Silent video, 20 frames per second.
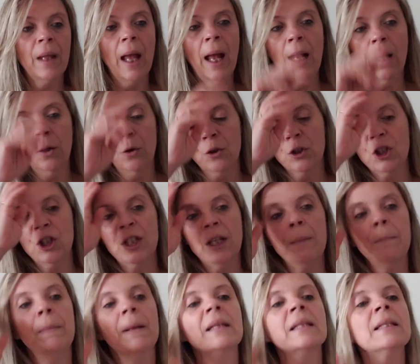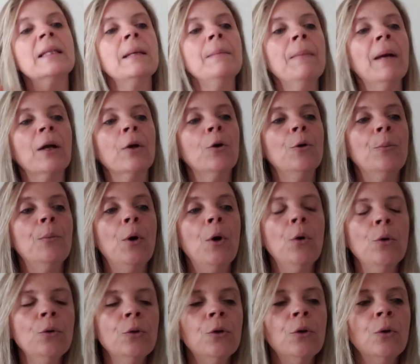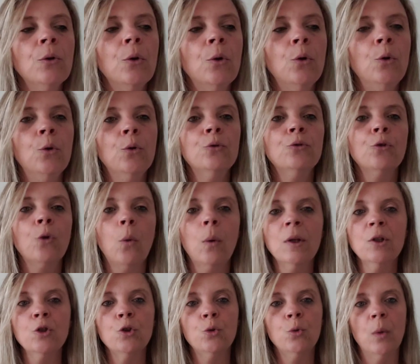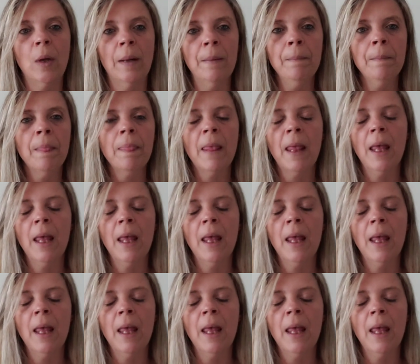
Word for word: Alors, j'ai passé ma commande le 3 juin